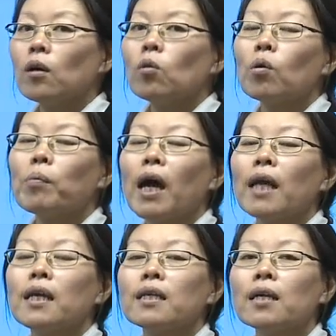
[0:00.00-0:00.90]
我们看
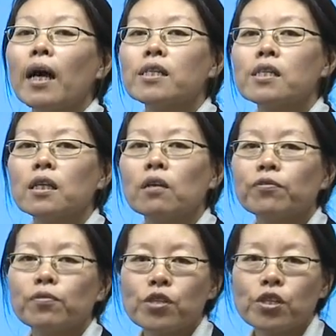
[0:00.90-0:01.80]
见应该是一个
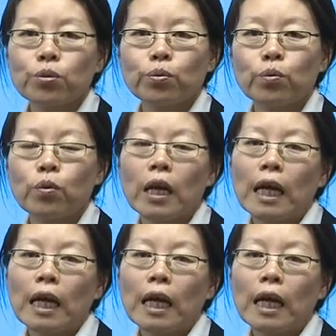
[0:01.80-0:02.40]
俯视图，